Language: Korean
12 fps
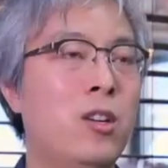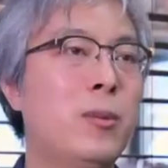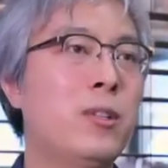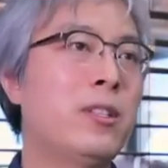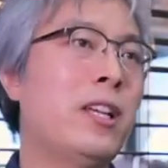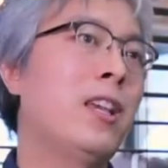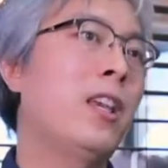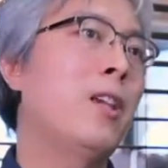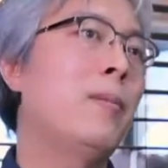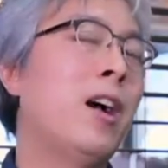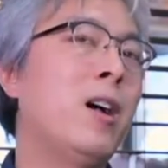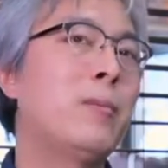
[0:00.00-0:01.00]
그러면서
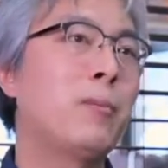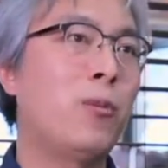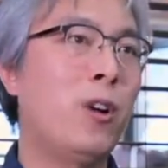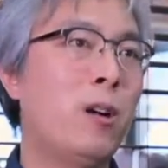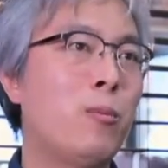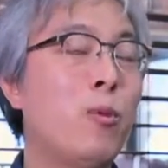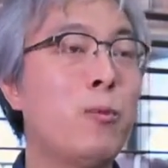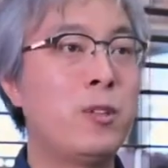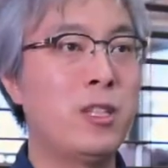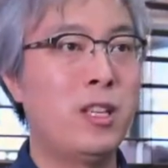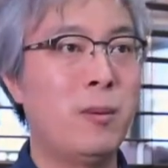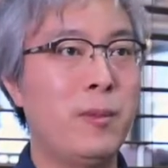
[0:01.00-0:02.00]
자기의 마음과
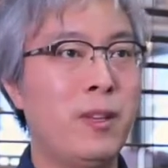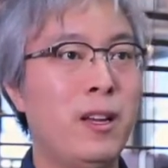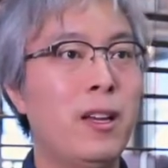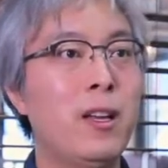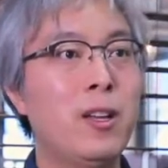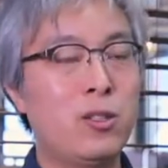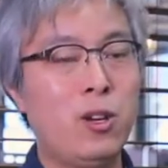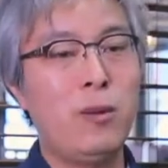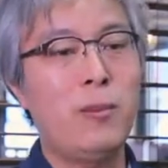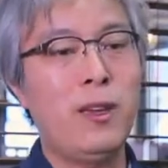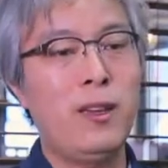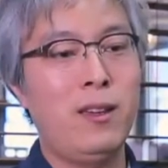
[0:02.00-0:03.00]
몸을 유지합니다.
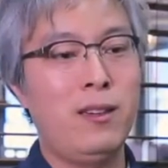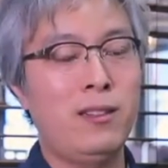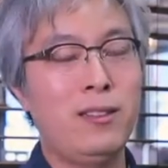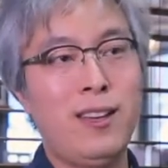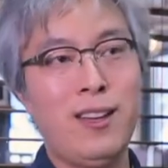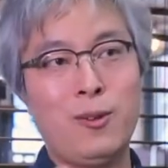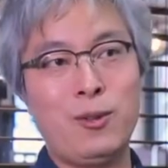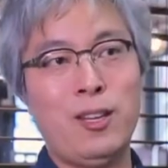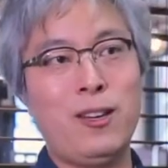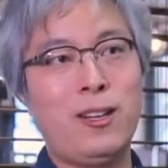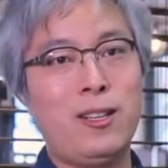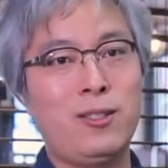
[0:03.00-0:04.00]
처음에 응애하고
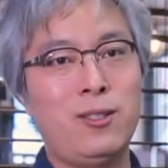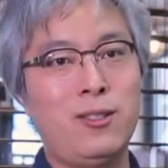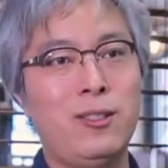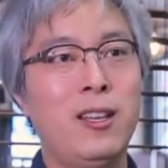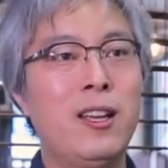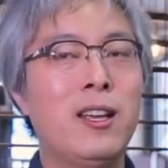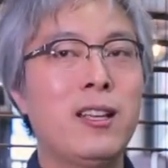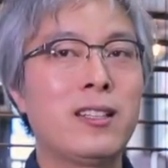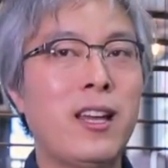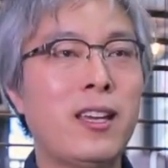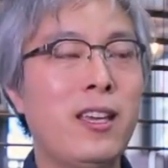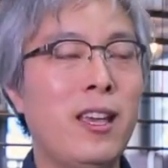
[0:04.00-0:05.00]
태어나서는
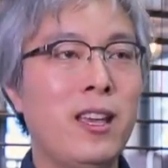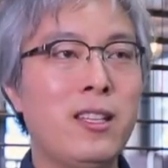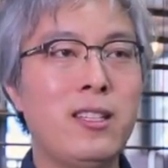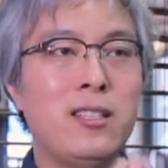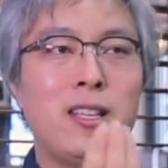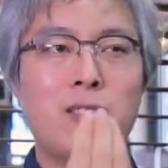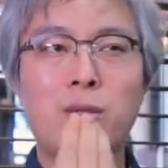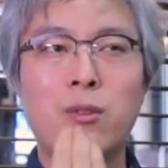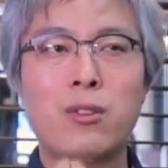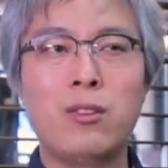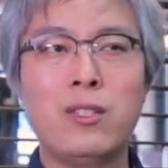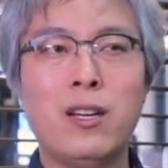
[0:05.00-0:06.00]
자기에게
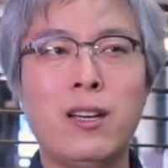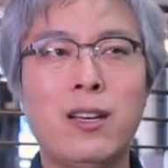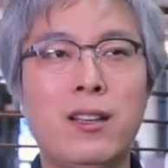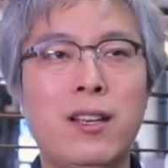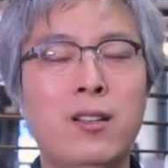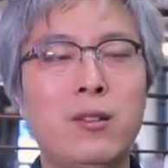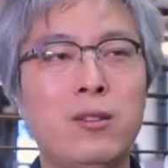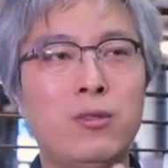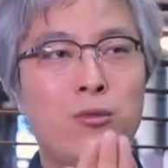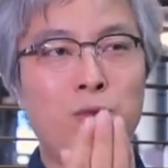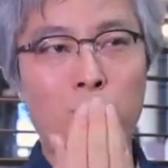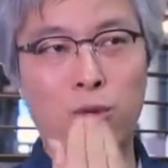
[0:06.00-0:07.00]
신체적으로 성장하게
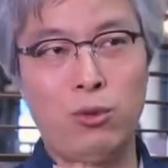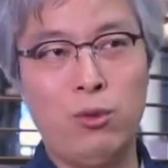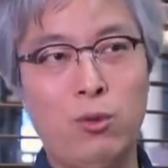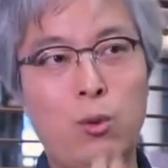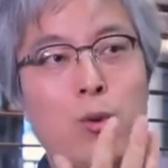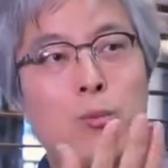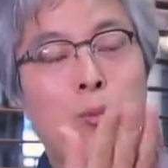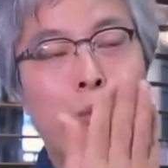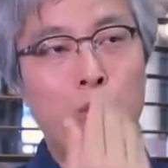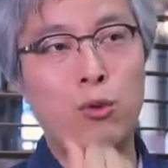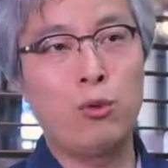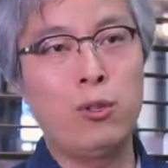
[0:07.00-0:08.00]
되는 우유 혹은
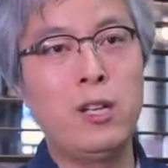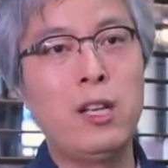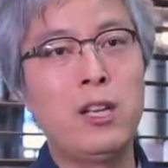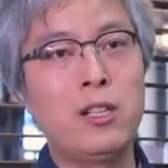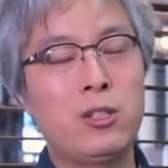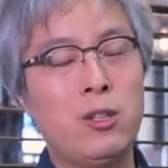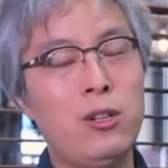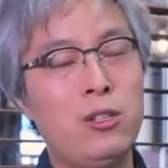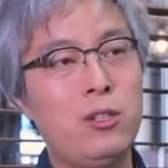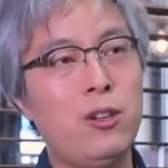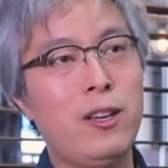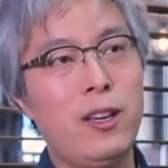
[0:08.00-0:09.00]
모유를
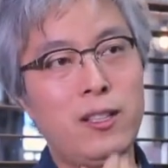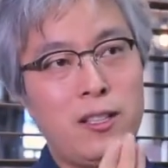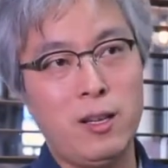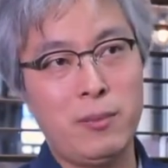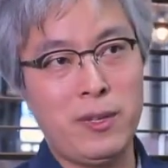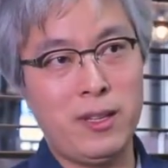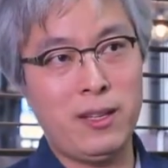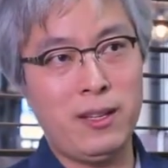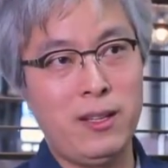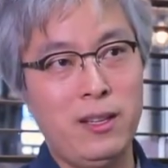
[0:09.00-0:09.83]
철저하게 의지합니다.